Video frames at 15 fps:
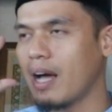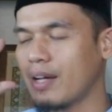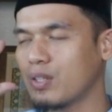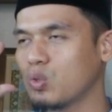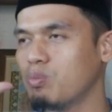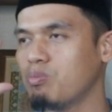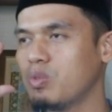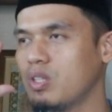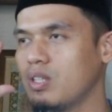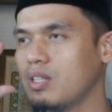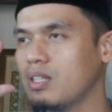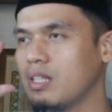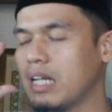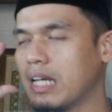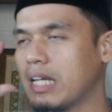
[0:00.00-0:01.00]

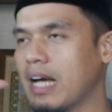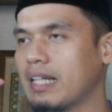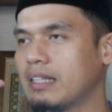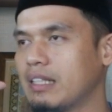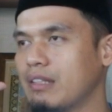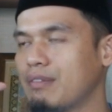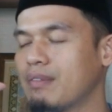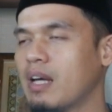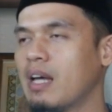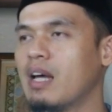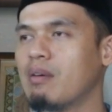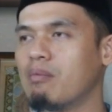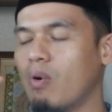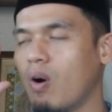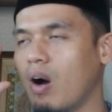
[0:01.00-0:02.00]
asumsi negatif
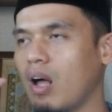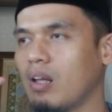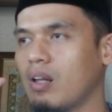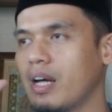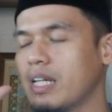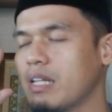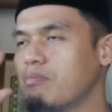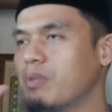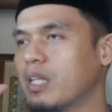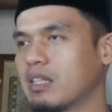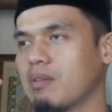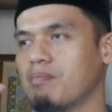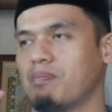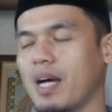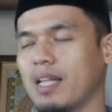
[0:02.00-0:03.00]
bahwa Allah ini
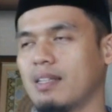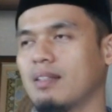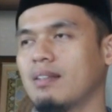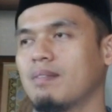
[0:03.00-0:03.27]
bertempat.